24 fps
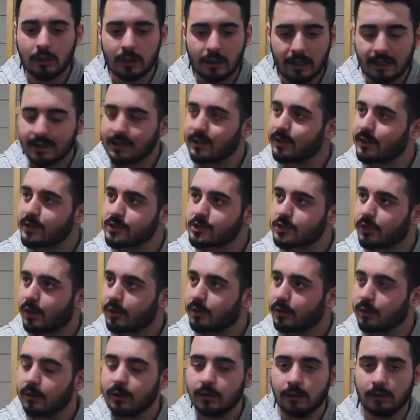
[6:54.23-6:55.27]
Arkadaşlar
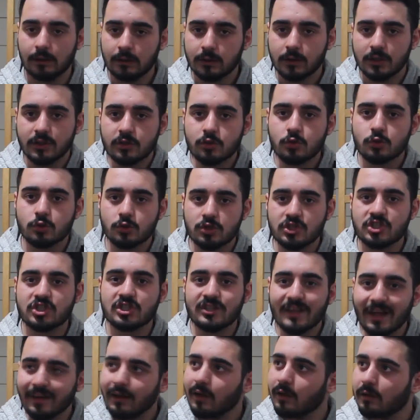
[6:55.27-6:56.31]
200 kişi
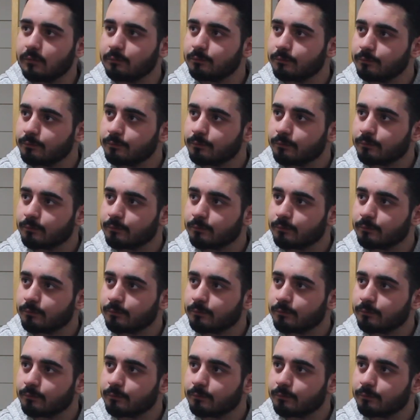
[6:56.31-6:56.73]
dalalım.